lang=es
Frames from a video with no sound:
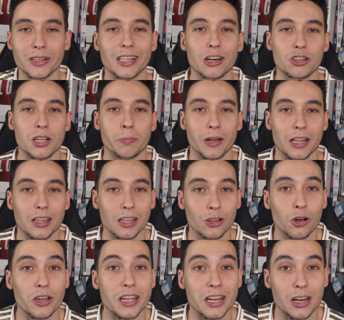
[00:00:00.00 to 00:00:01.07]
comentar qué os ha
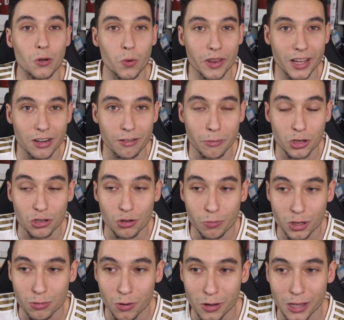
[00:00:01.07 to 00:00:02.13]
parecido y recuerda que nos vemos
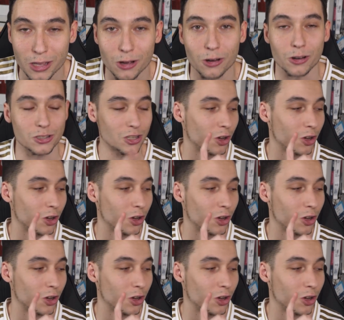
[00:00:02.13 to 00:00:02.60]
en un próximo vídeo.